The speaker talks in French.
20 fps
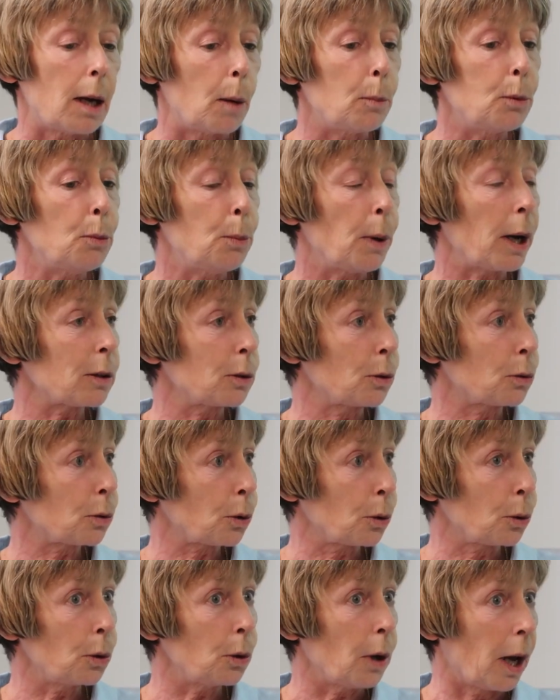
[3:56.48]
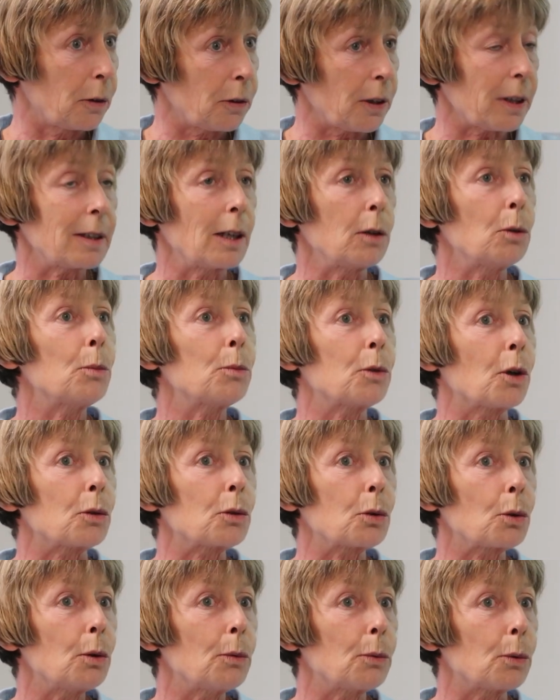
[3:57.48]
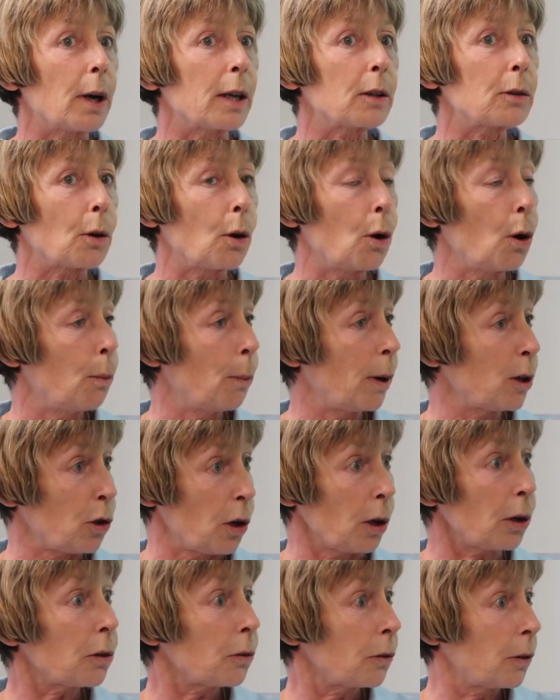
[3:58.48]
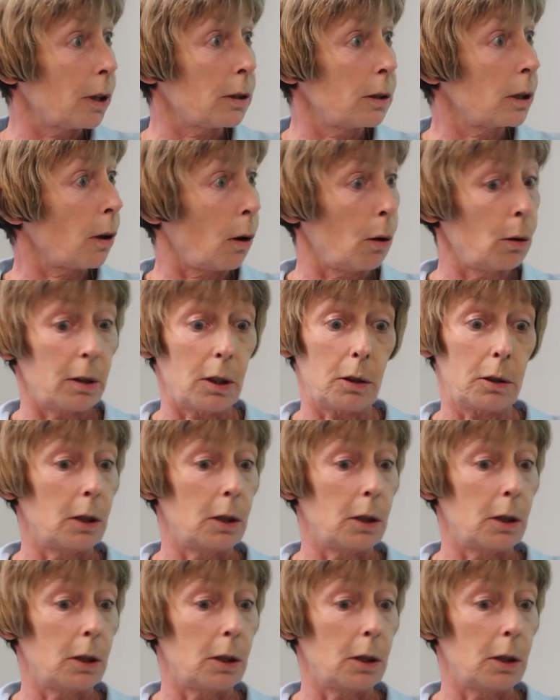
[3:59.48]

la plupart d'entre eux, un certain nombre d'entre eux vont être euh, majeurs, c'est-à-dire euh, des